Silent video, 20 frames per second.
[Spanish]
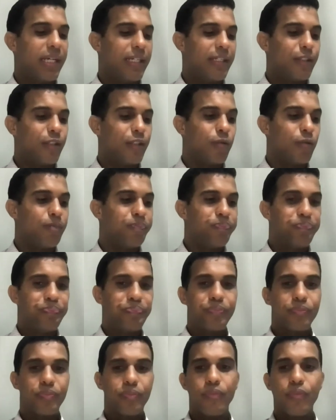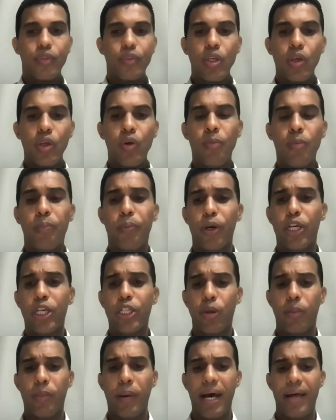de eso un
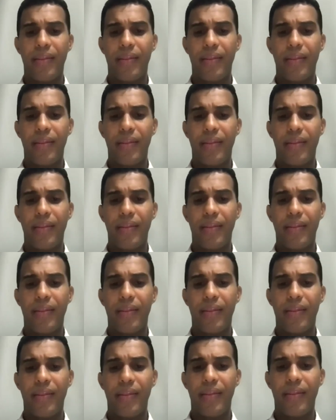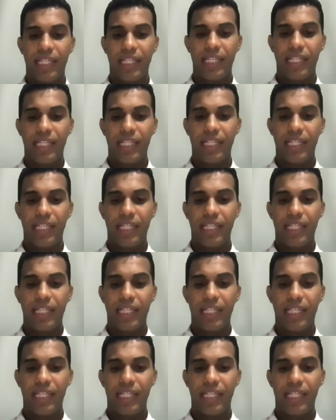poquito más adelante. Déjenme